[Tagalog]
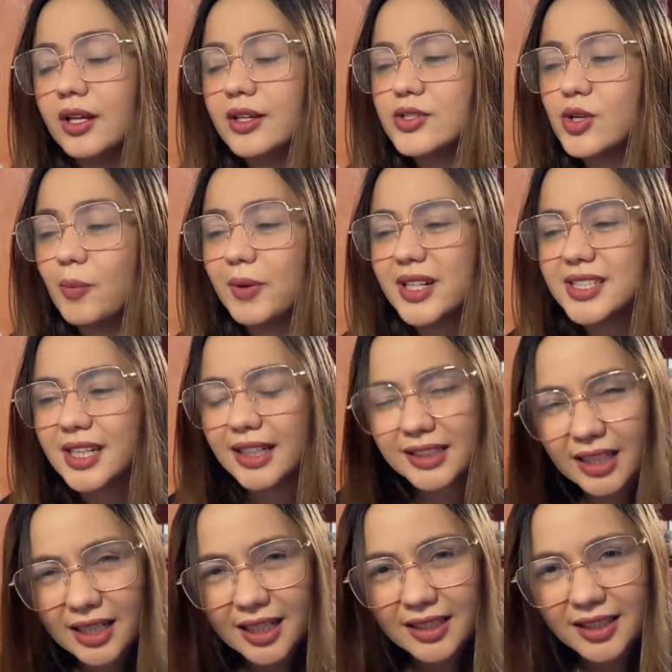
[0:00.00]
Sobrang sakit
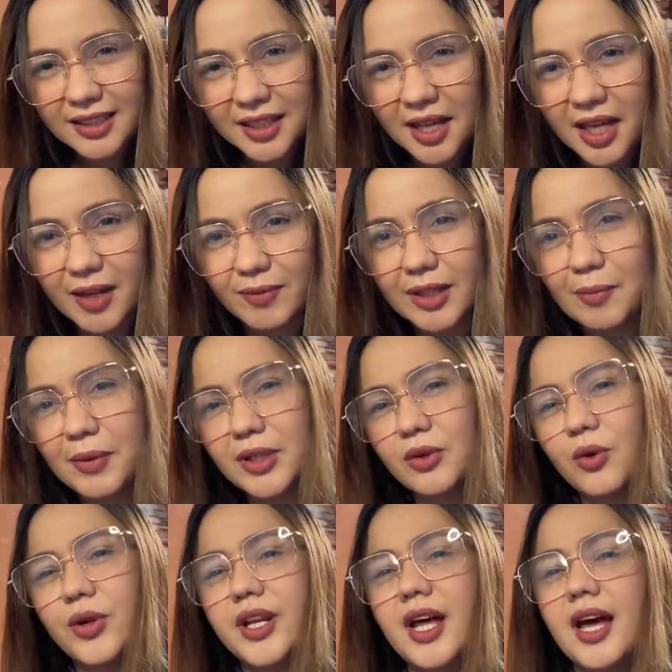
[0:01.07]
talaga ng nararamdaman
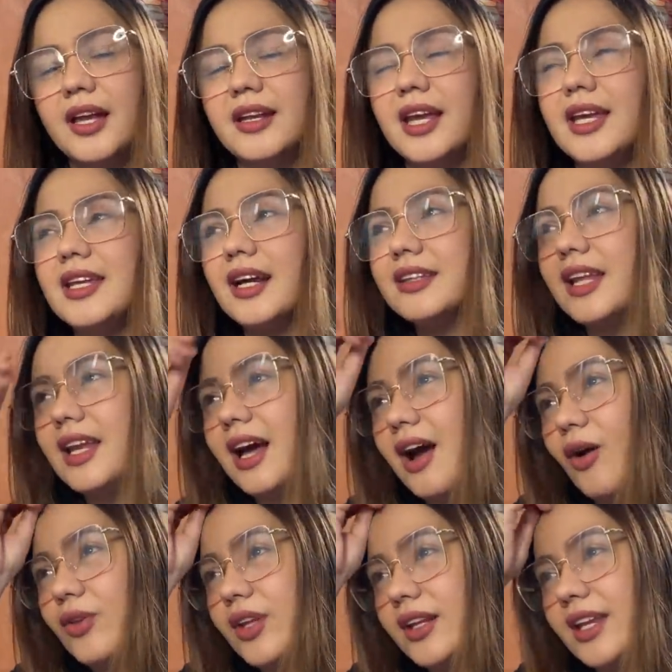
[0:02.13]
ko na naiyak na lang
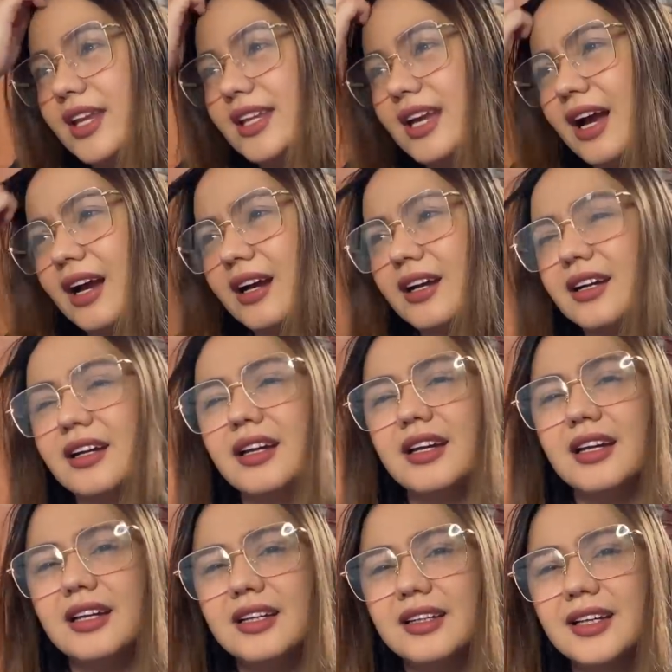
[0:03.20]
ako ng naiyak.
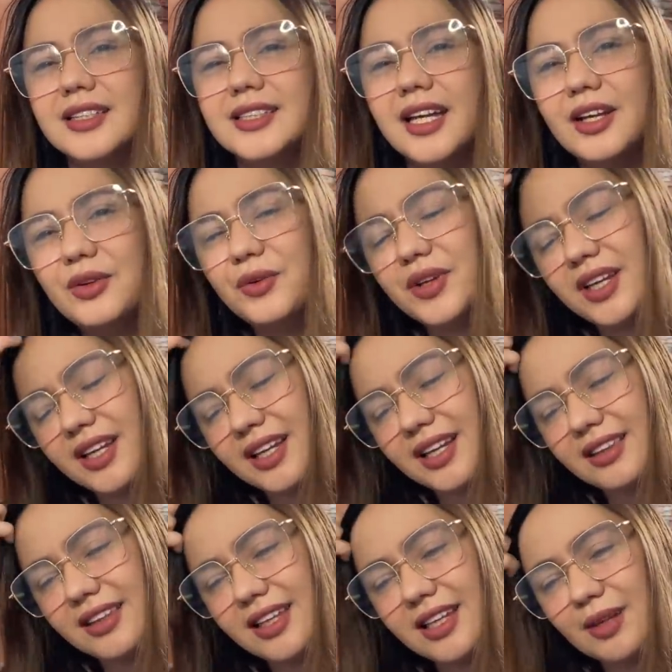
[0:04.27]
Kasi ano eh,
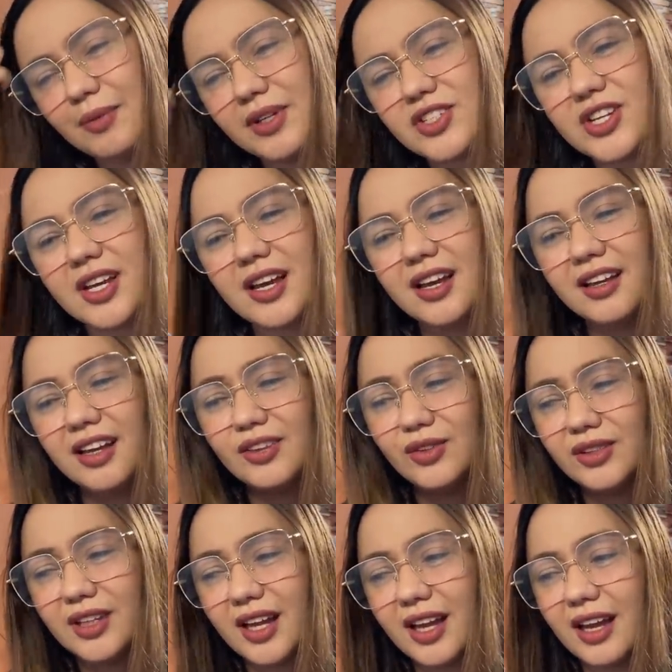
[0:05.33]
hindi naman siya
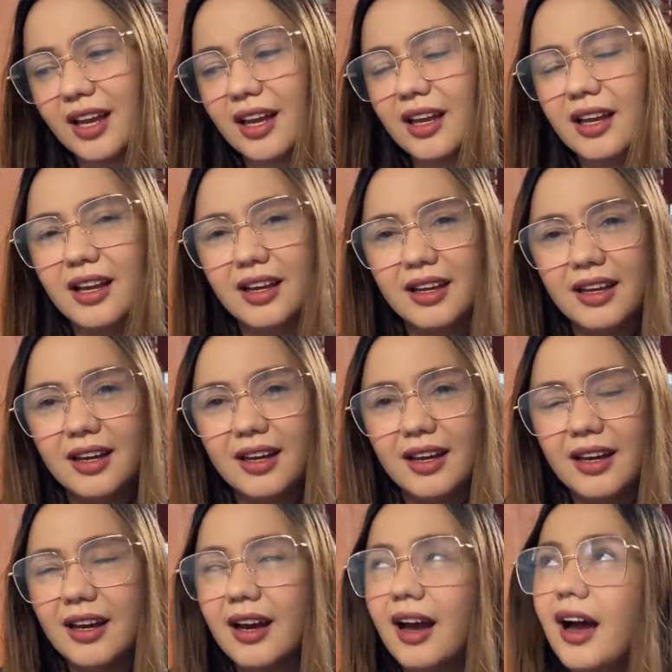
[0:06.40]
ganun na...
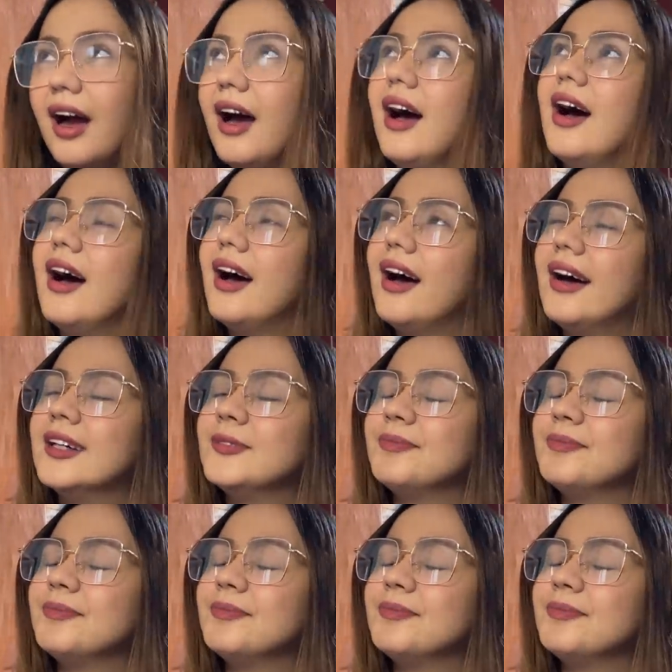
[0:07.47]
Ah...